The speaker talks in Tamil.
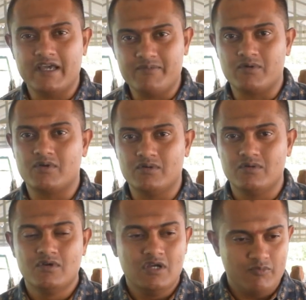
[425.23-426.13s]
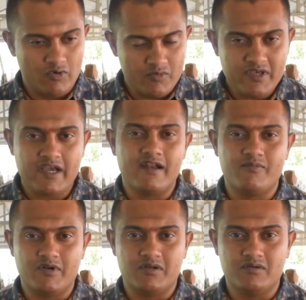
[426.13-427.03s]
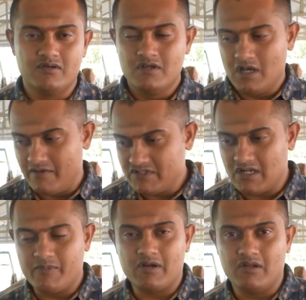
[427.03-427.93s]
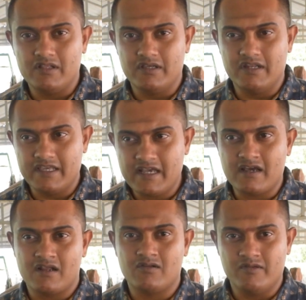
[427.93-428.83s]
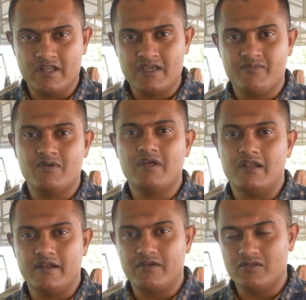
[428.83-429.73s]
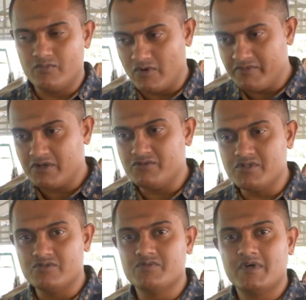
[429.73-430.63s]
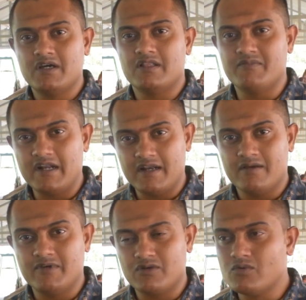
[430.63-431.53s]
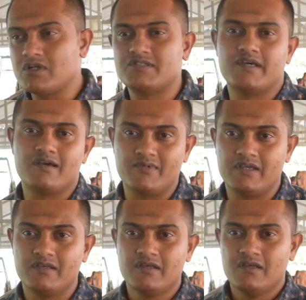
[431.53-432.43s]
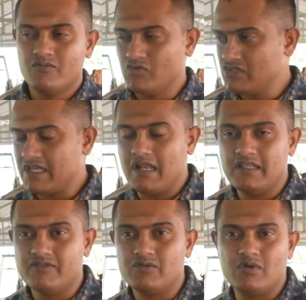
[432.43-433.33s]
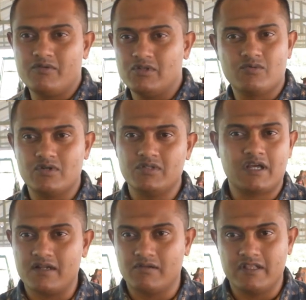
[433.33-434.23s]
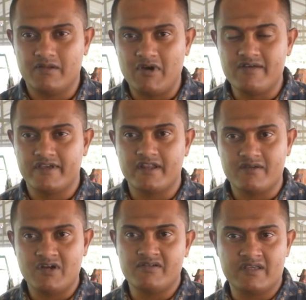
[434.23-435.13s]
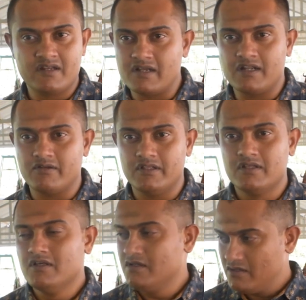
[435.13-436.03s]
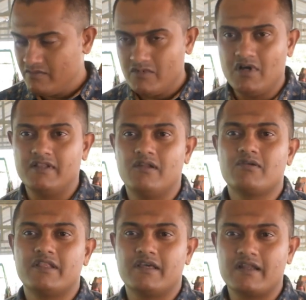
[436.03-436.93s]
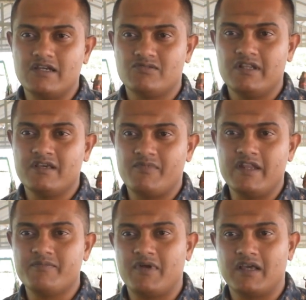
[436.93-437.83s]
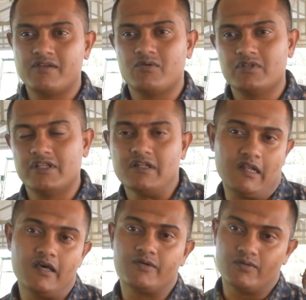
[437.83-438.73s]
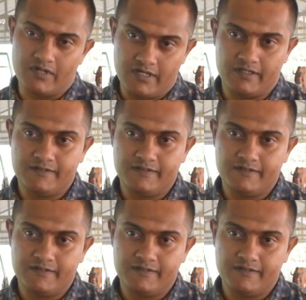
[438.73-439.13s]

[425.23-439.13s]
கேப் கொடுக்கணும் பொறுமையாக ஹேண்டில் பண்ணணும் அவசரப்படக்கூடாது இன்றைக்கே கறக்கணும் இன்றைக்கே பண்ணணும் எல்லாம் நினைக்கூடாது பொறுமையாக கொஞ்சம் கொஞ்சமாக அதை மிரட்டாமல் கூட்டம் சேராமல் புதுசாக எல்லாத்தையும் வந்து உள்ளே வந்து கூட்டு வந்து காட்டக்கூடாது என்ன மாடு வாங்கியிருக்கேன் மாடு வாங்கியிருக்கேன் காட்டக்கூடாது ஸோ அந்தளவுக்கு அதை கிராஜுவலாக நீங்கள் பண்ணிவிட்டு பழக்கி கொண்டு வந்தீங்கன்னா நல்லாயிருக்குங்கிறேன்